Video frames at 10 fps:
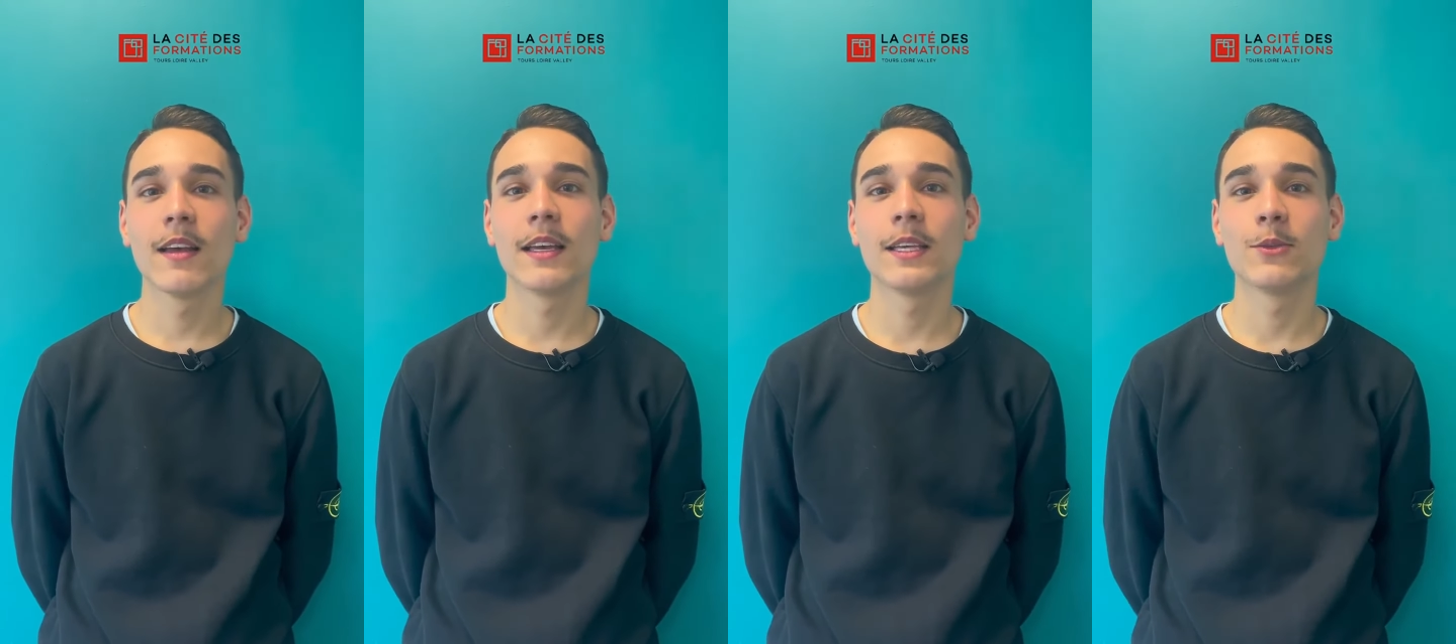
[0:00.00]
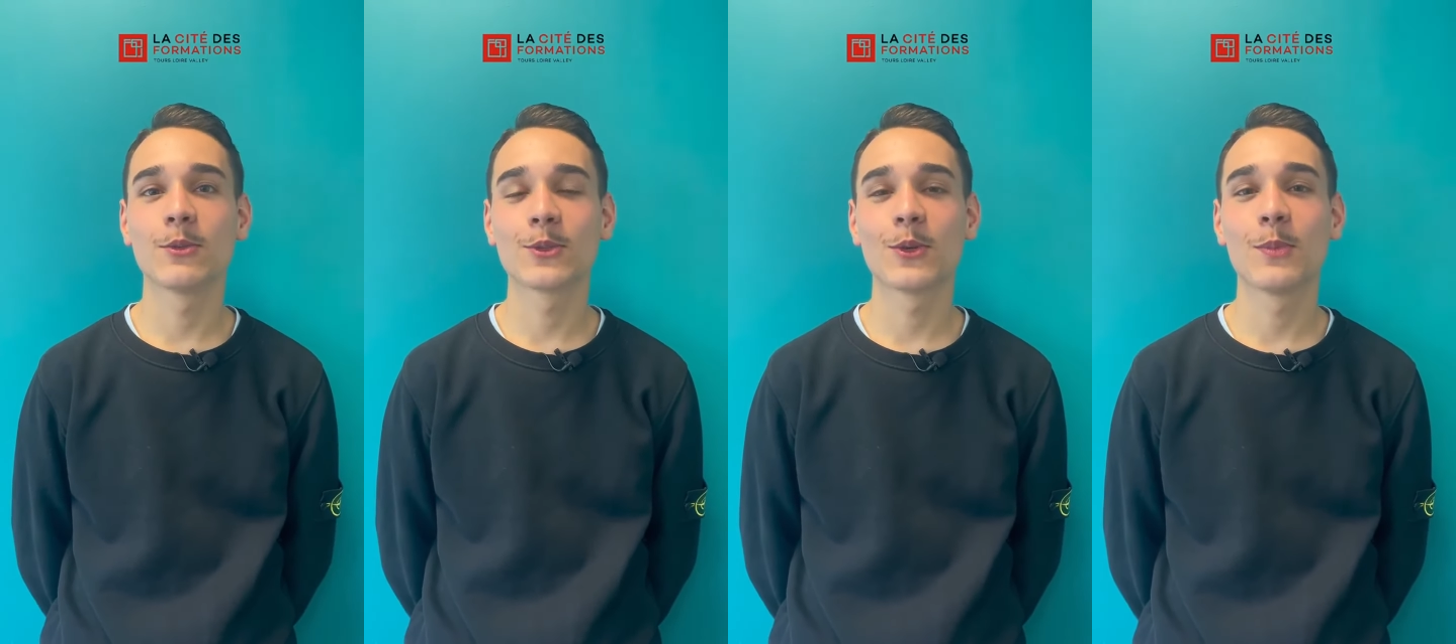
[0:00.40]
Et
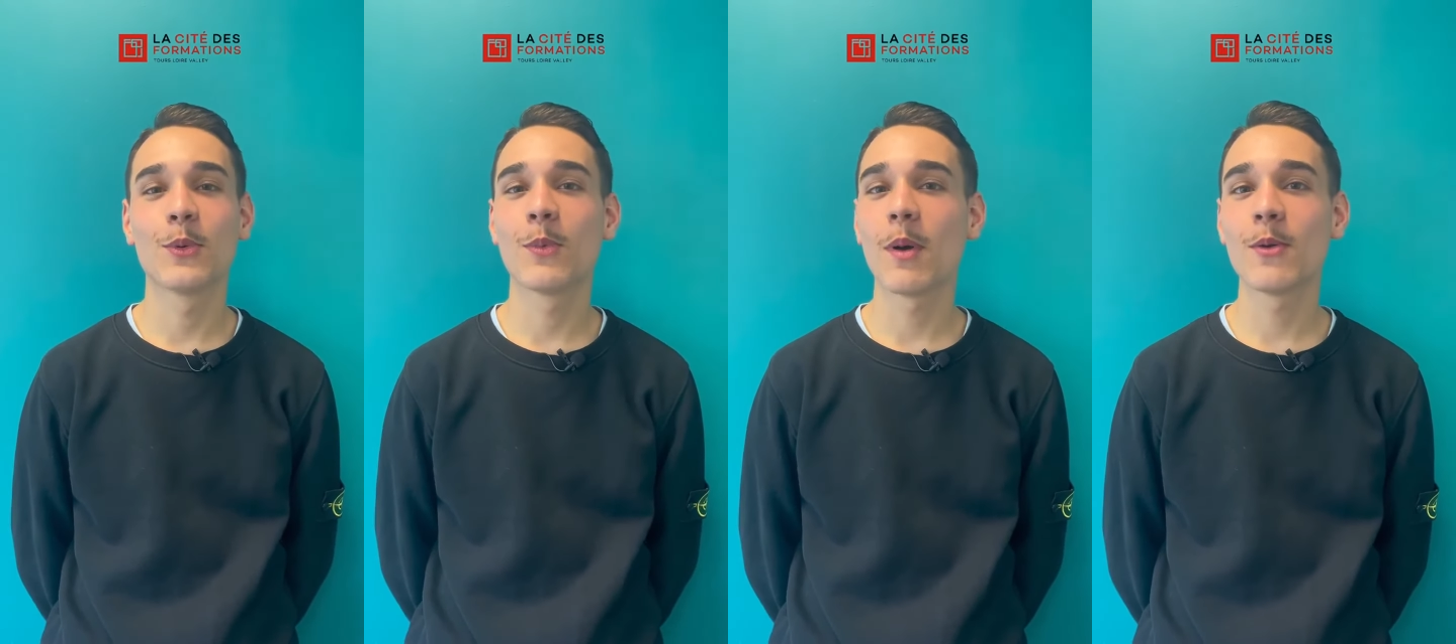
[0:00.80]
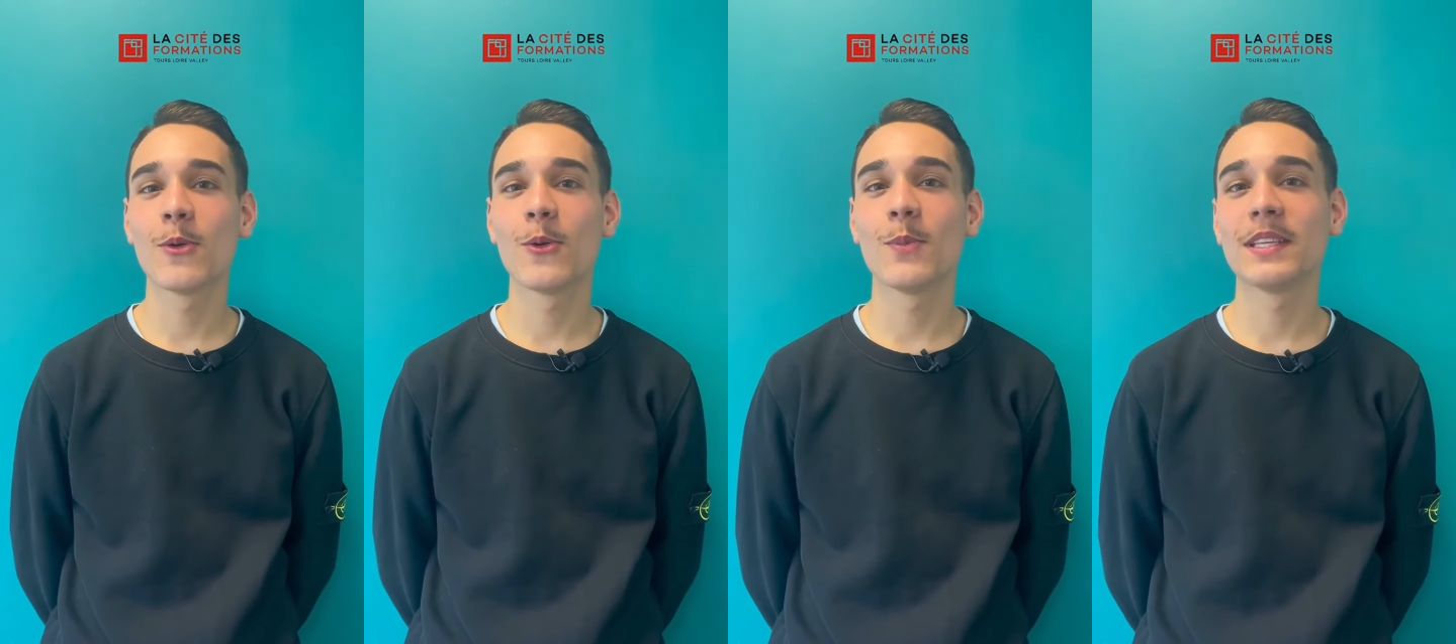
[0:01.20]
donc euh, pour moi,
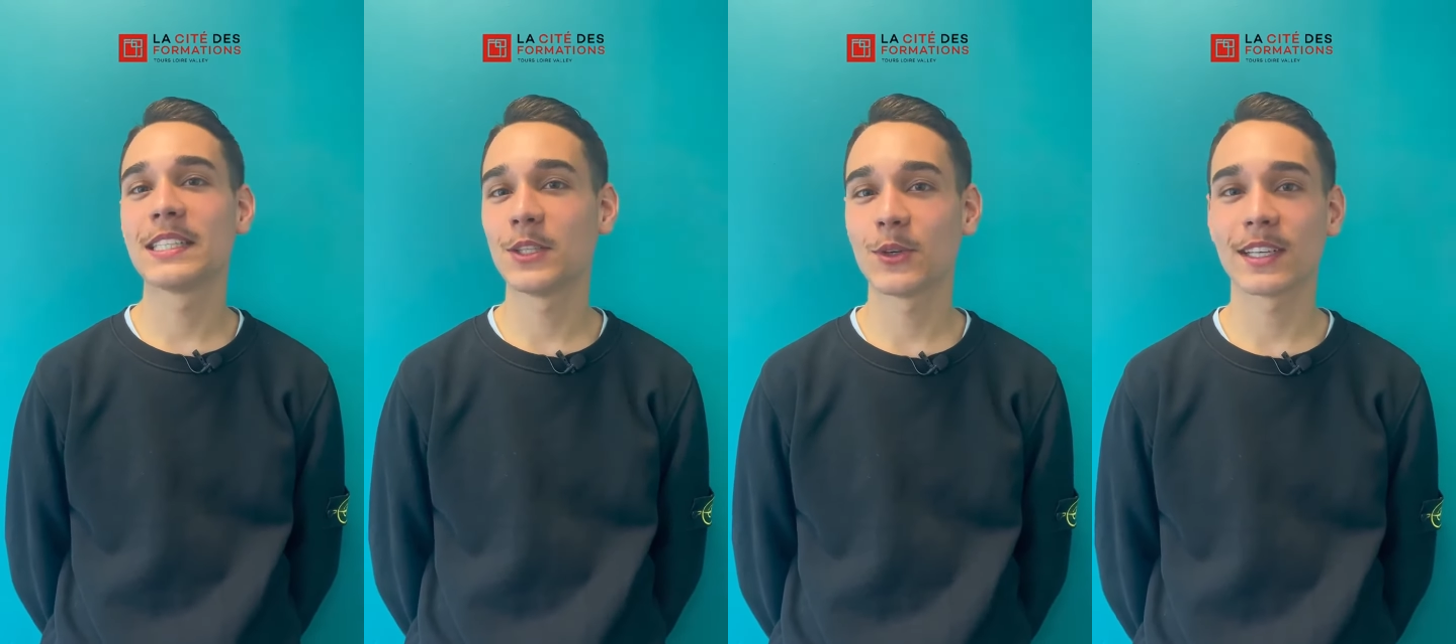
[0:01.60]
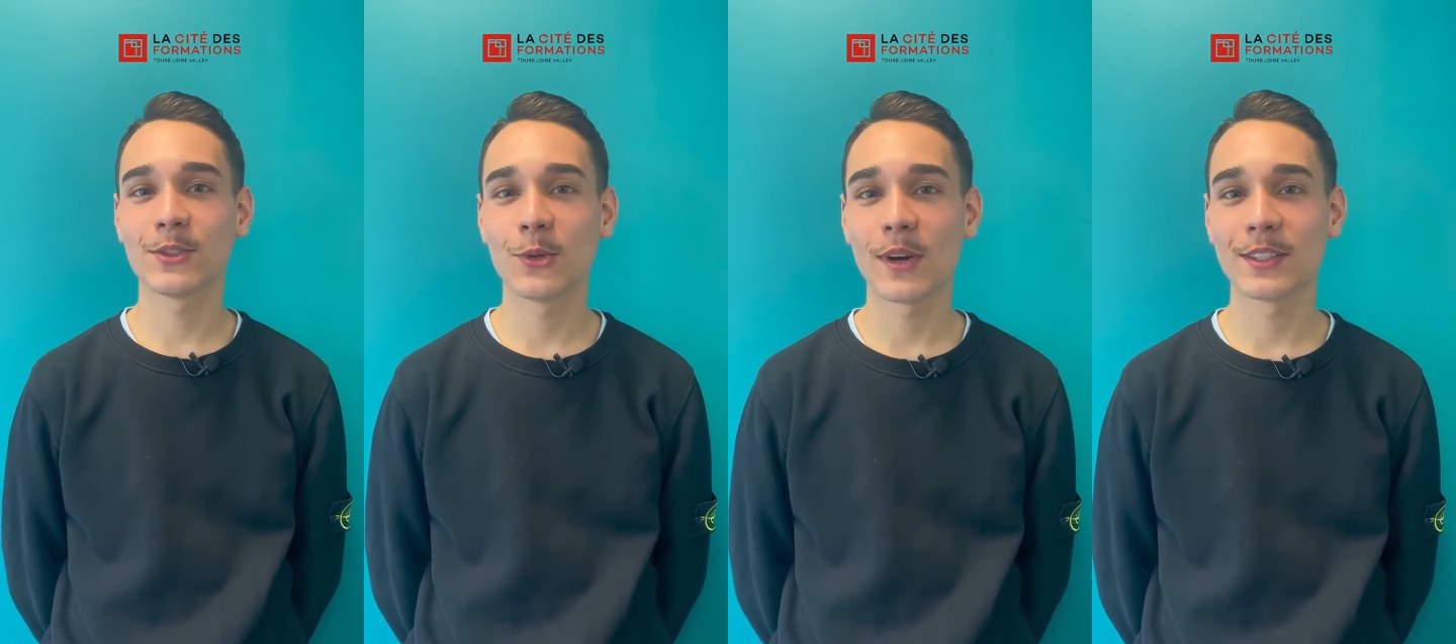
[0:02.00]
le métier de
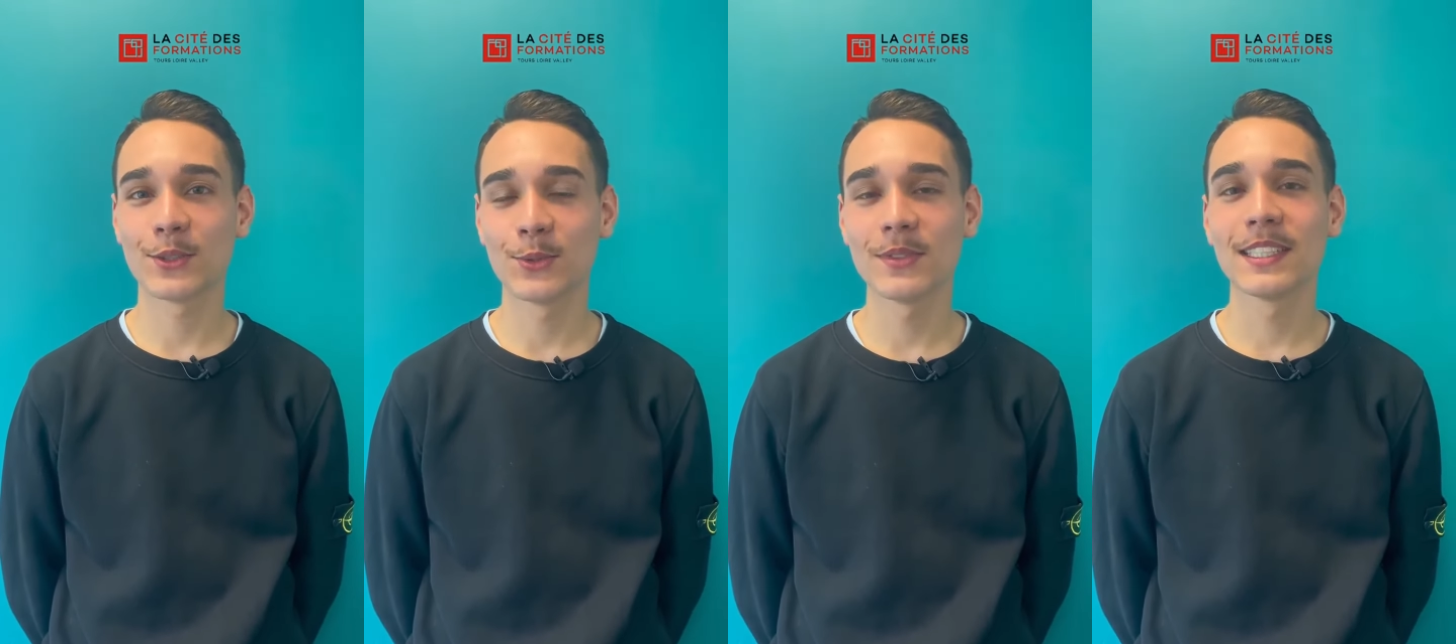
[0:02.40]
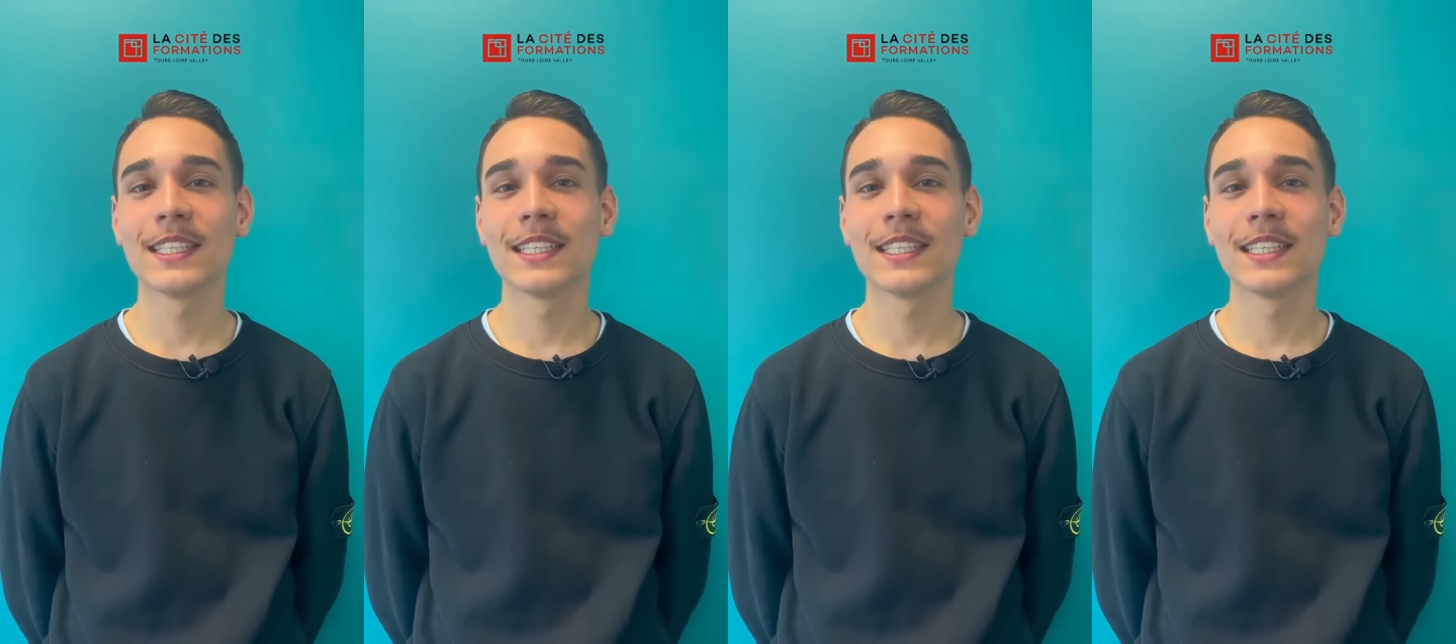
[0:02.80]
restauration,